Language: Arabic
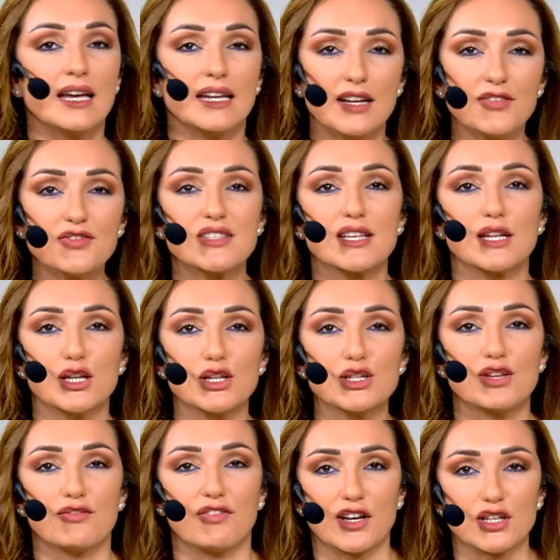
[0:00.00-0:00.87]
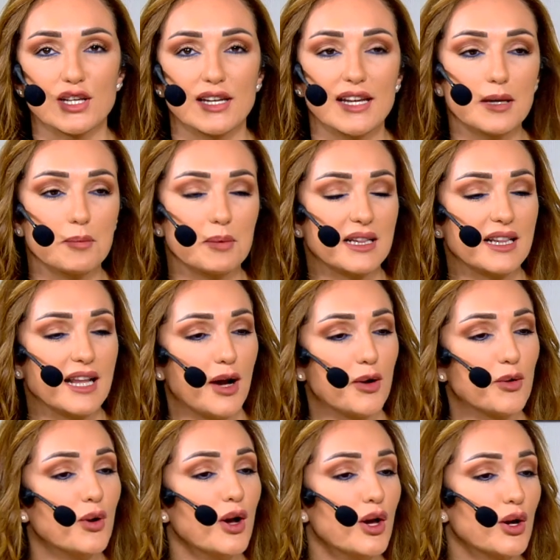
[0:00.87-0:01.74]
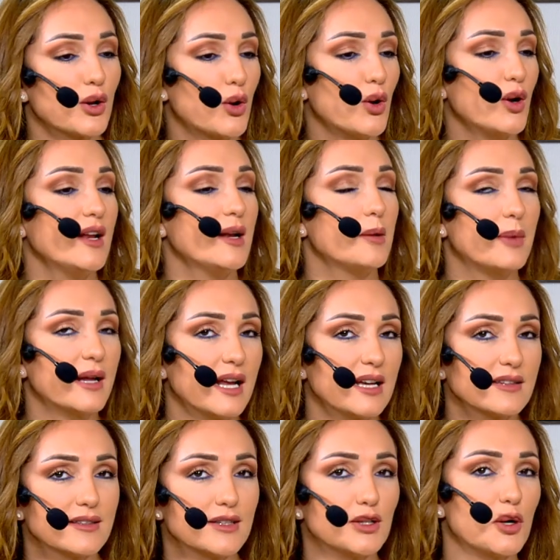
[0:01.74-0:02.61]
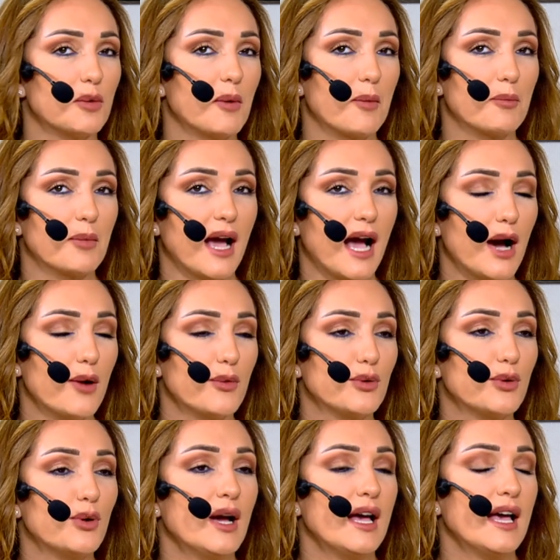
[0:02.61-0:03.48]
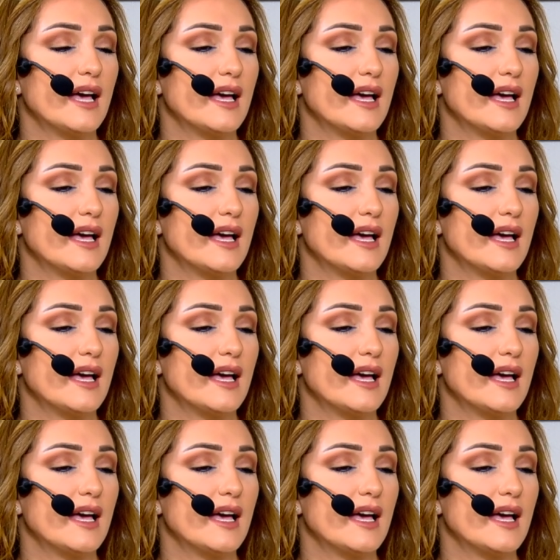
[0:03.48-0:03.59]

نفس الإشي فعشان هيك بتلاقوا كل البنات اليوم عم بيحاولوا